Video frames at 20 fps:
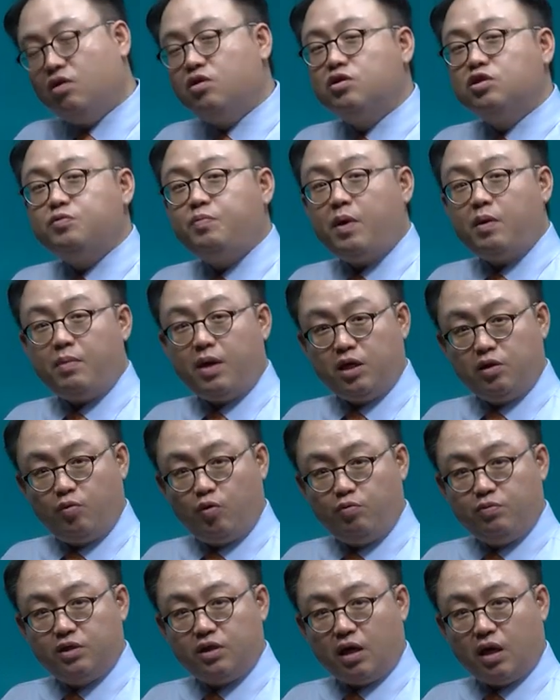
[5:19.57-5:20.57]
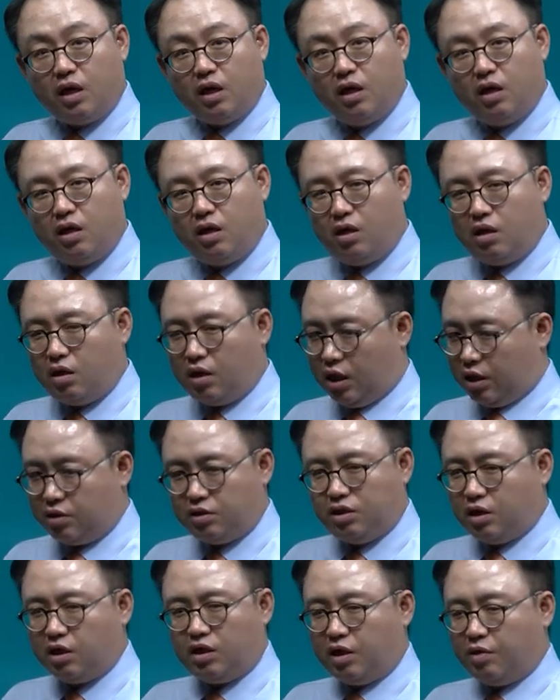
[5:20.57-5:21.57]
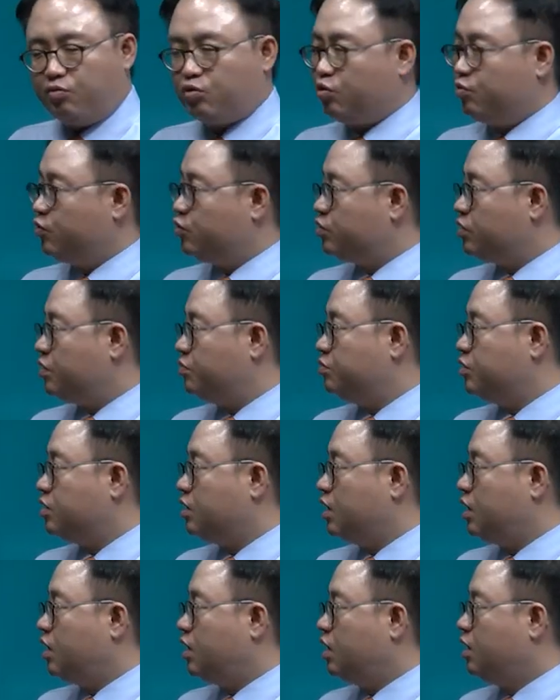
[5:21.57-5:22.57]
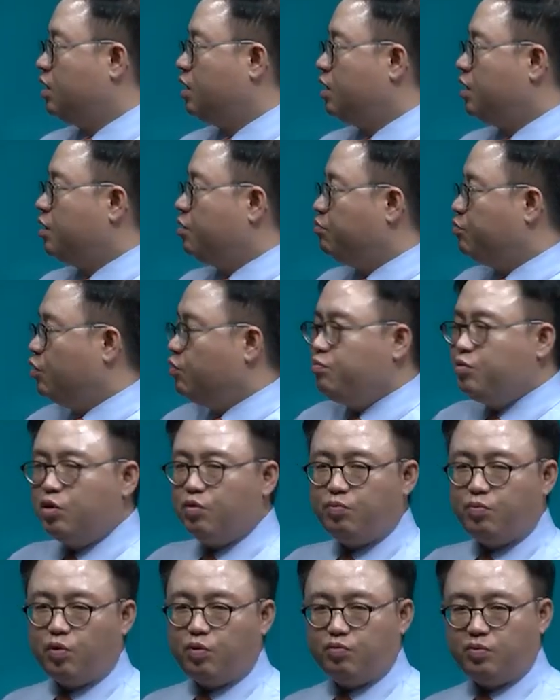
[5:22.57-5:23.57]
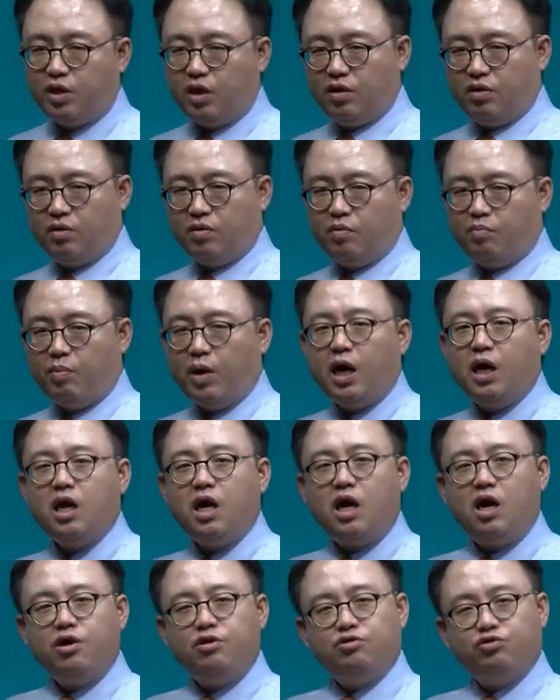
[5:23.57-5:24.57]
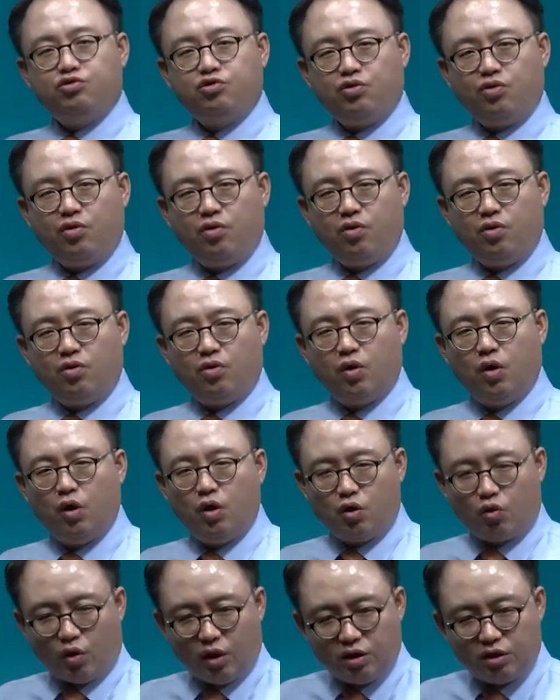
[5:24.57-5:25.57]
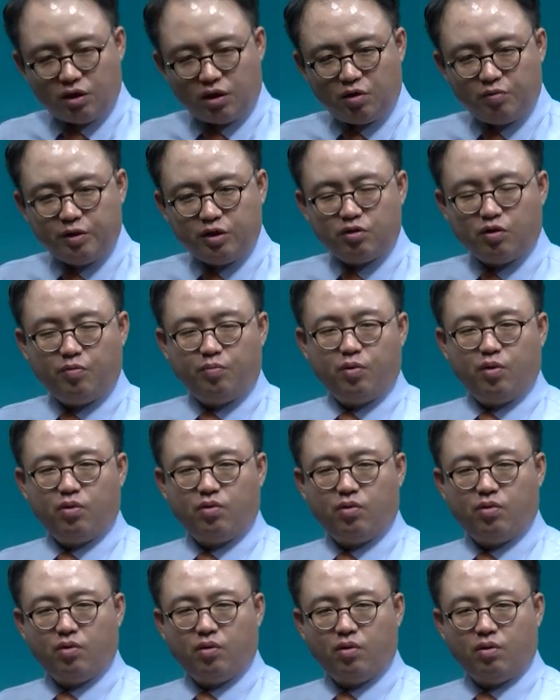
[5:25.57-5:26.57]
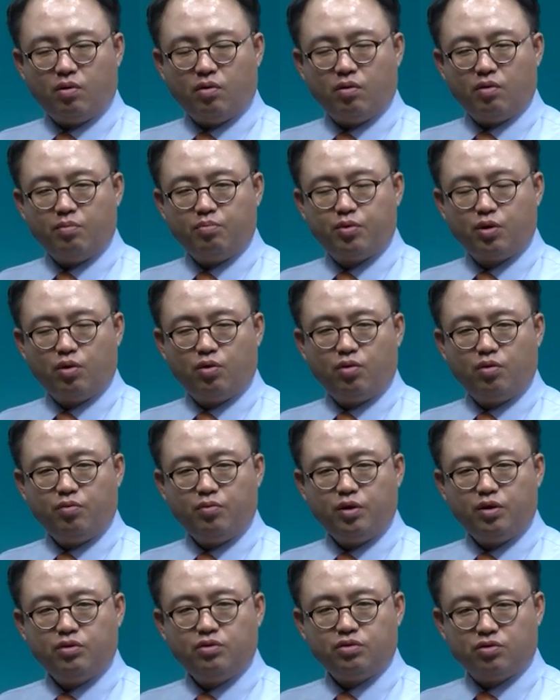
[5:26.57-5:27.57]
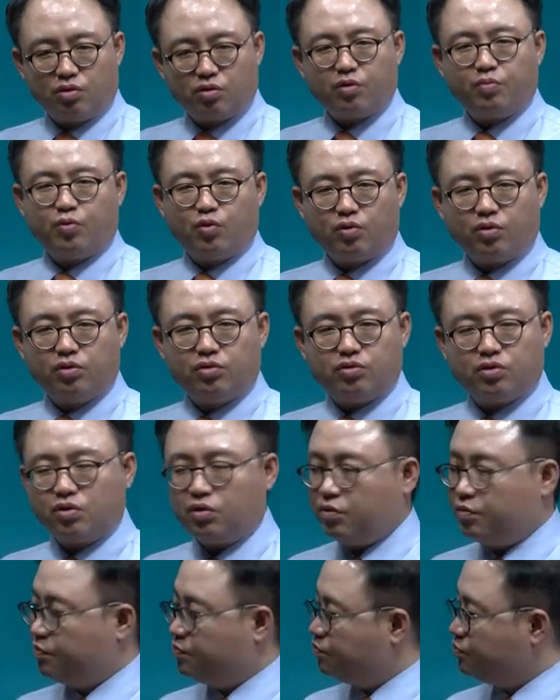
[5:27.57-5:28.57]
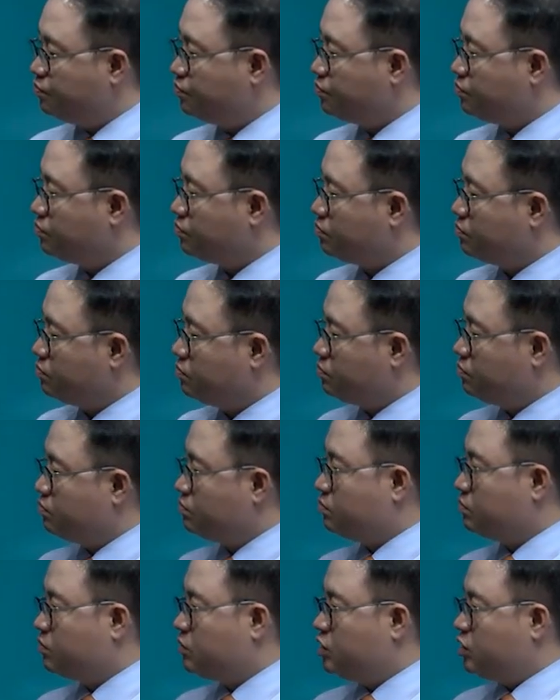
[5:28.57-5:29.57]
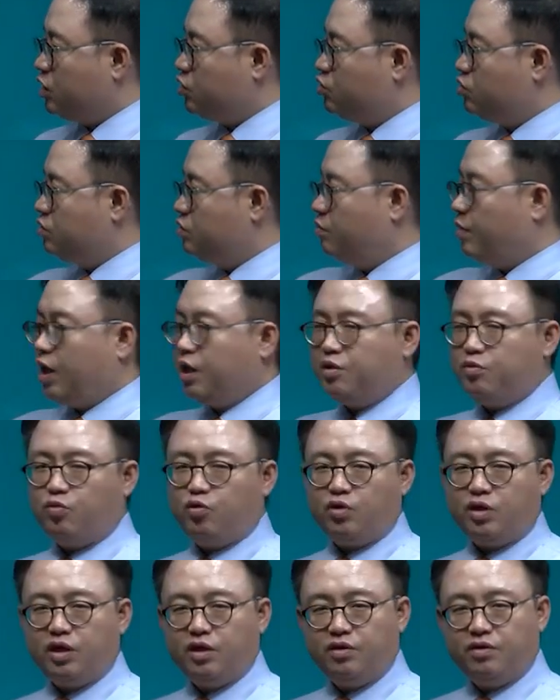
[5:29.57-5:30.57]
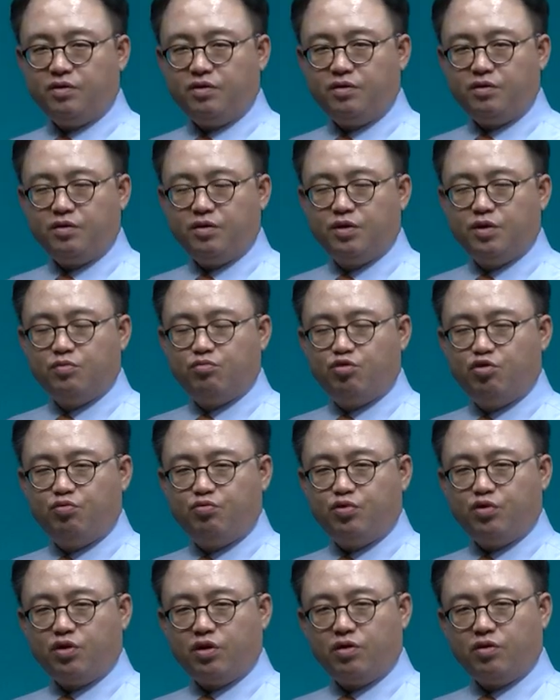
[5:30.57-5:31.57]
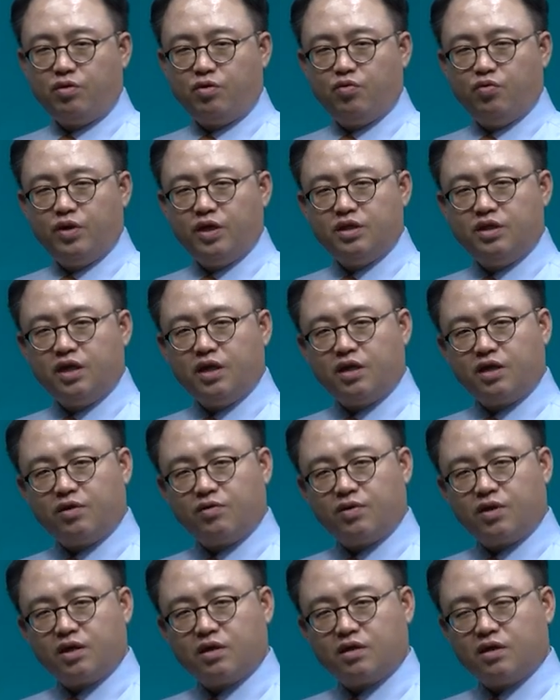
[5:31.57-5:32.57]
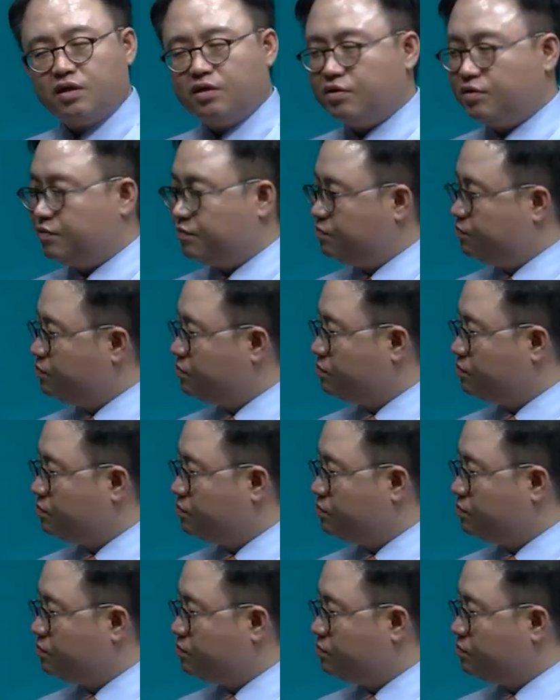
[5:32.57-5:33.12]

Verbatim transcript: 스펙 많이 봅니다. 라는 얘기 함부로 못합니다. 몇 명 뽑나요? 봐야 알죠. 괜찮으면 더 뽑고 별로면 적게 뽑겠죠. 자소서 많이 보나요? 불필요한 걸 왜 내라고 할까요?